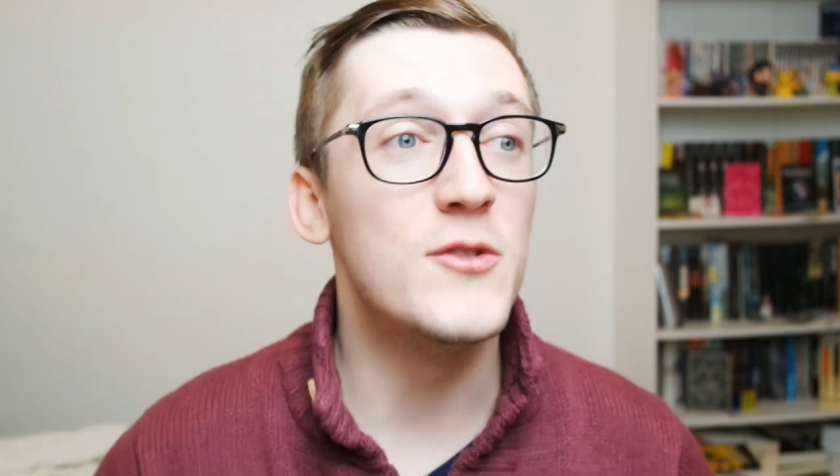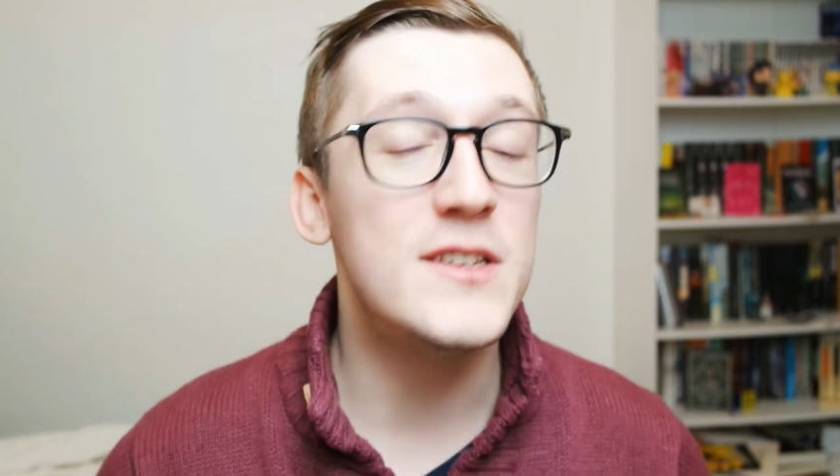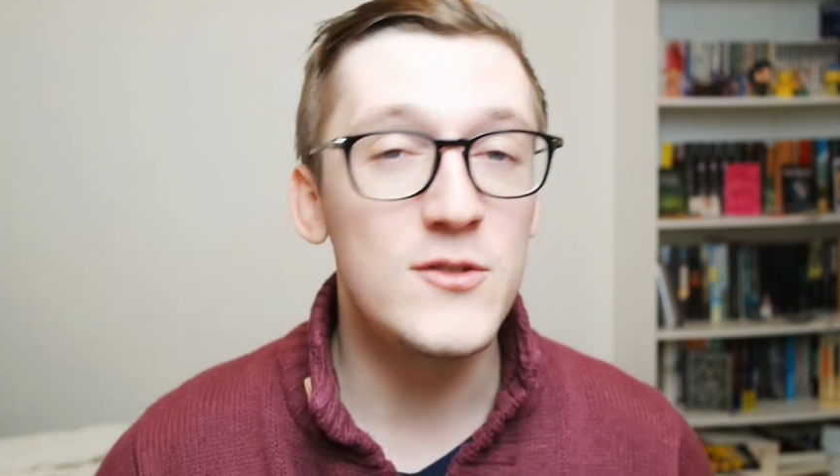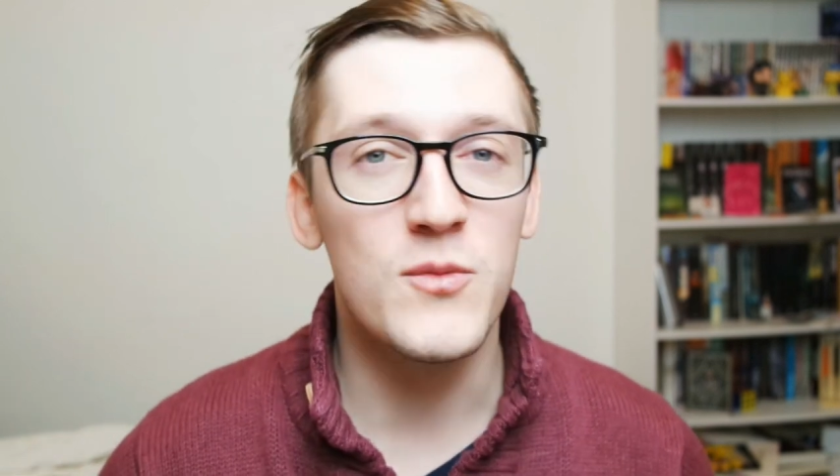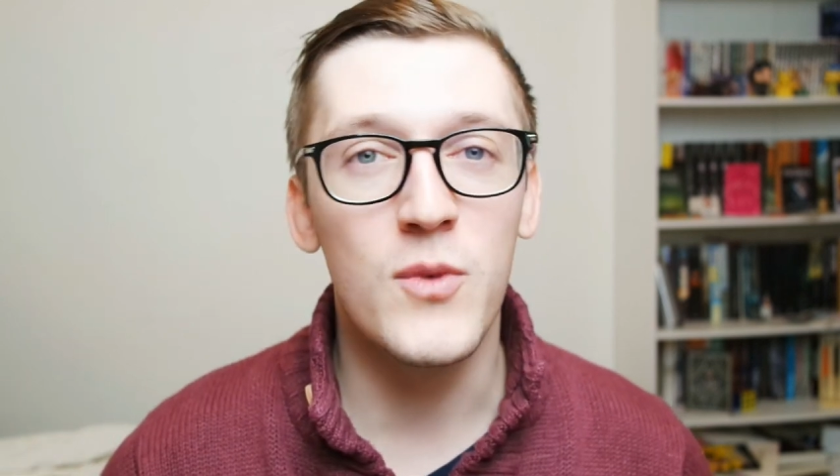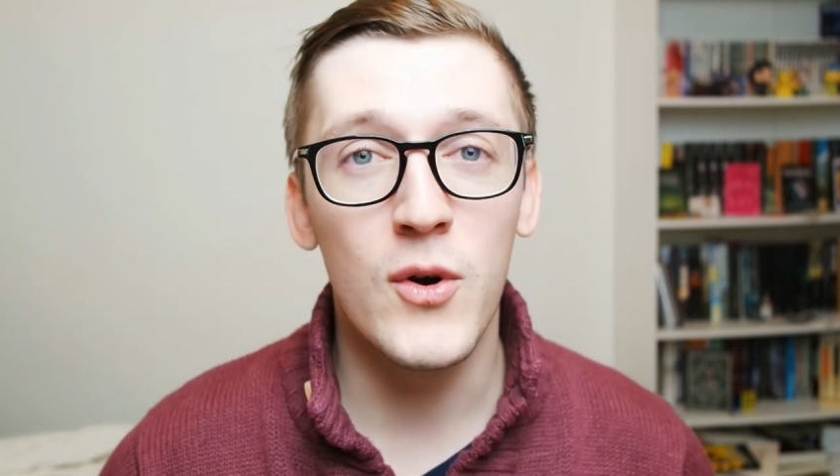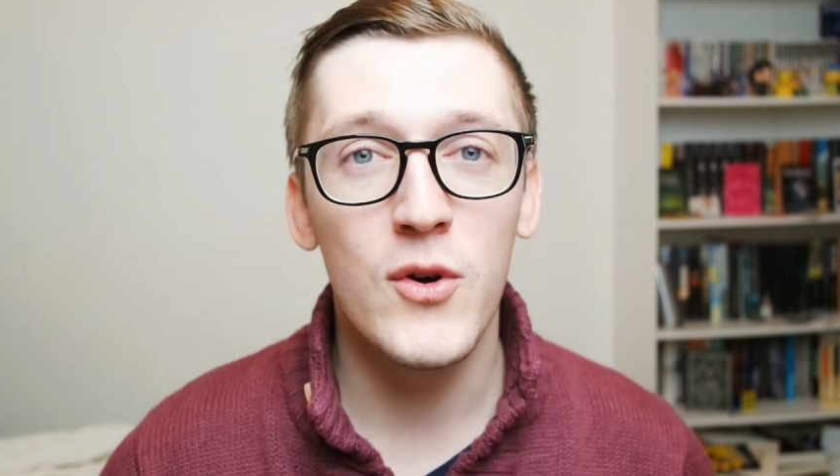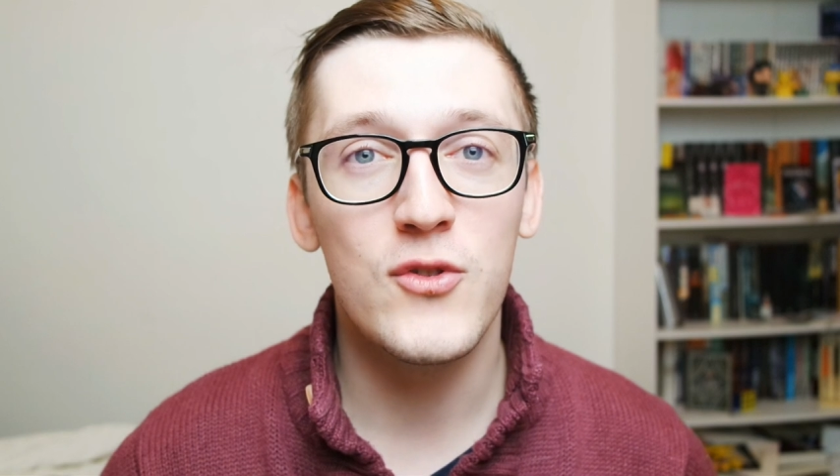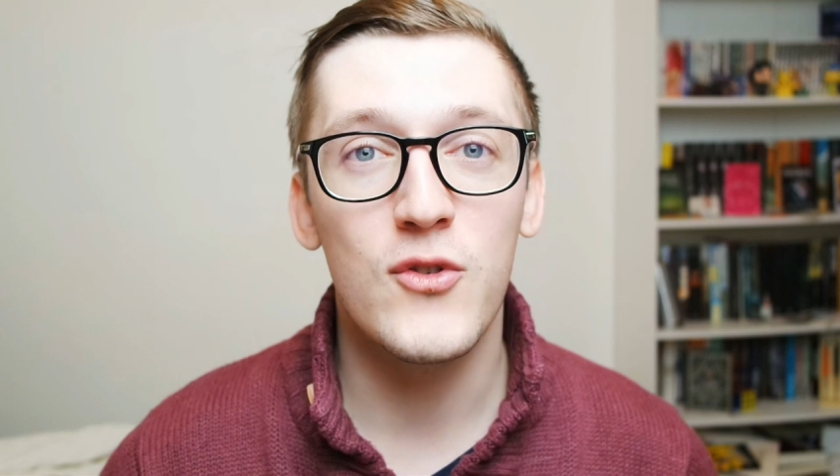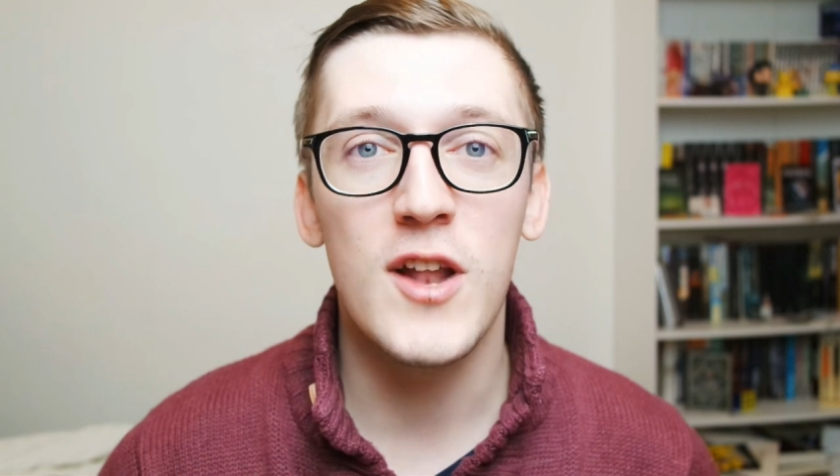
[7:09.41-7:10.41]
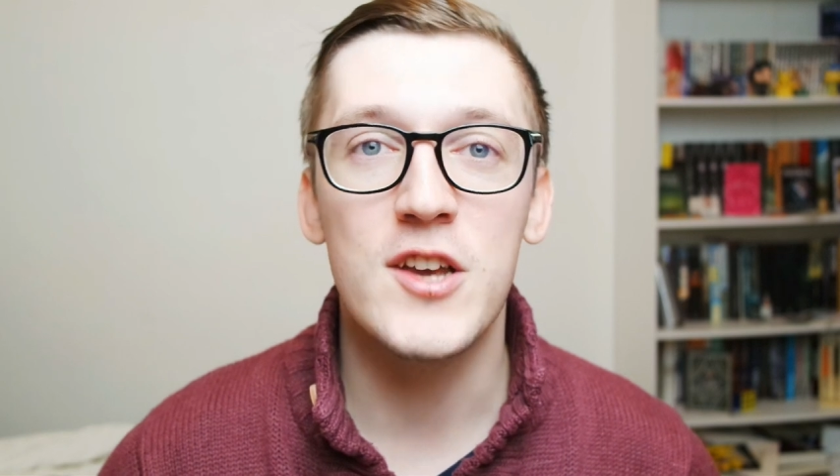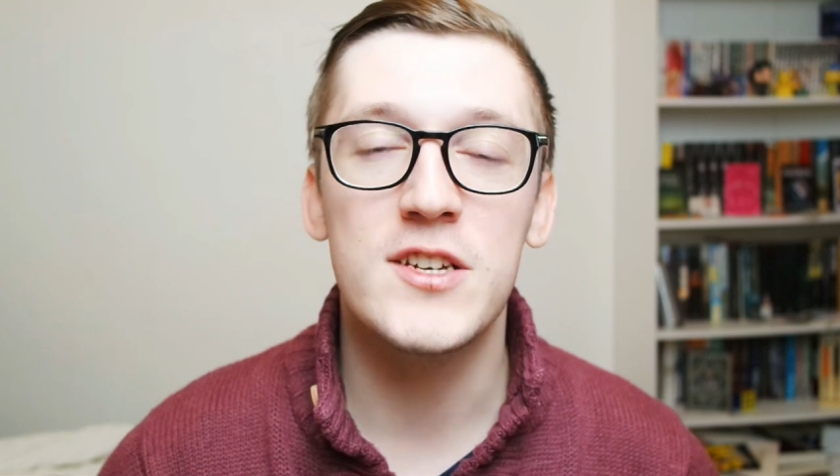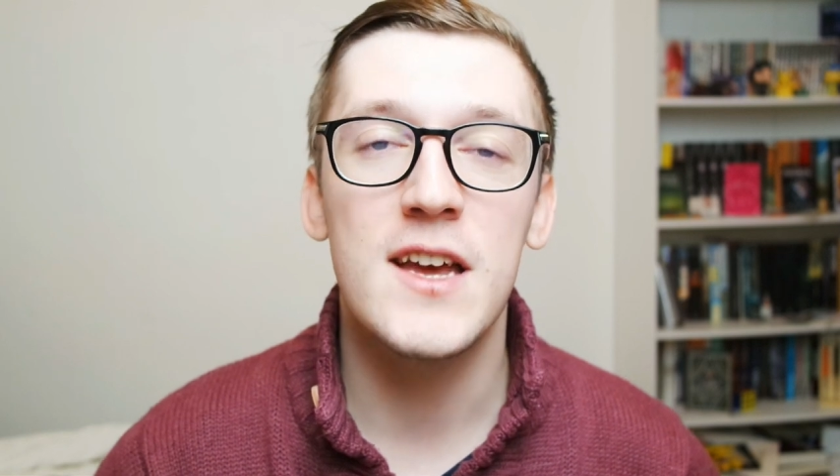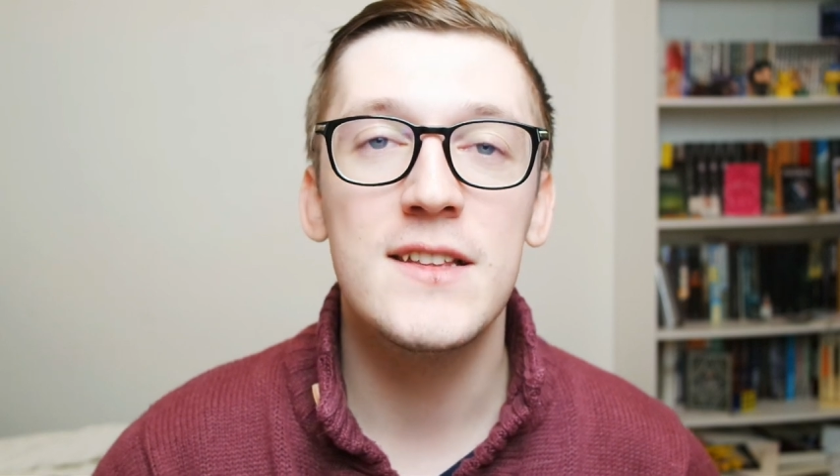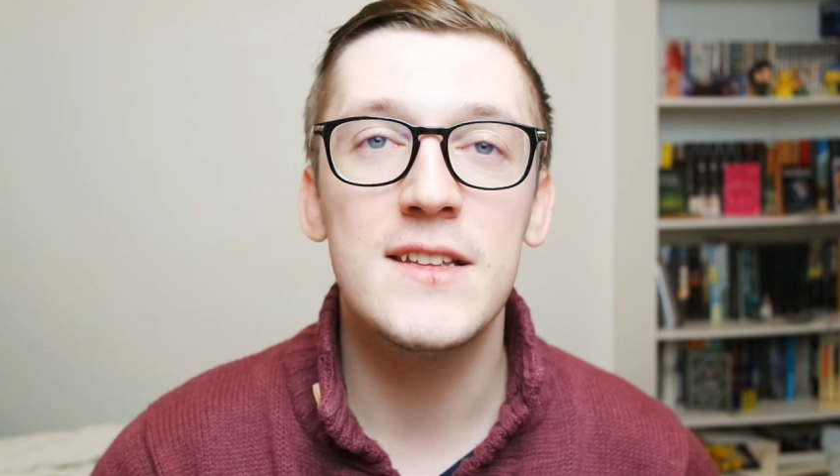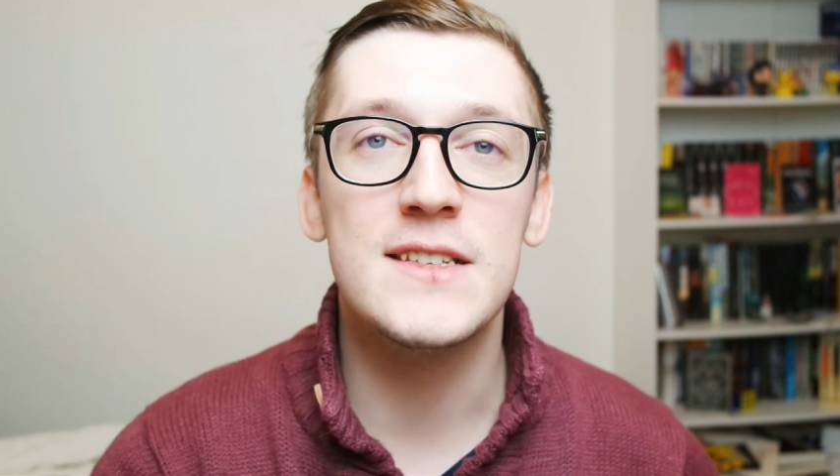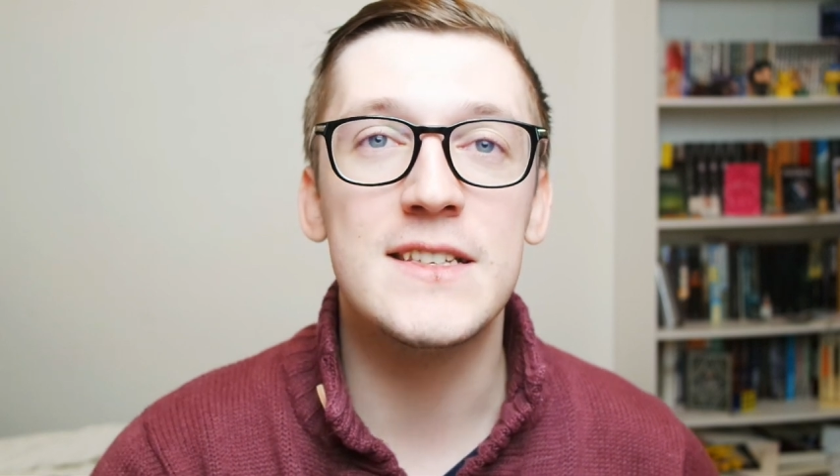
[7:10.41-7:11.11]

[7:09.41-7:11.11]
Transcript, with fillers: aussi nombreux sur la chaîne.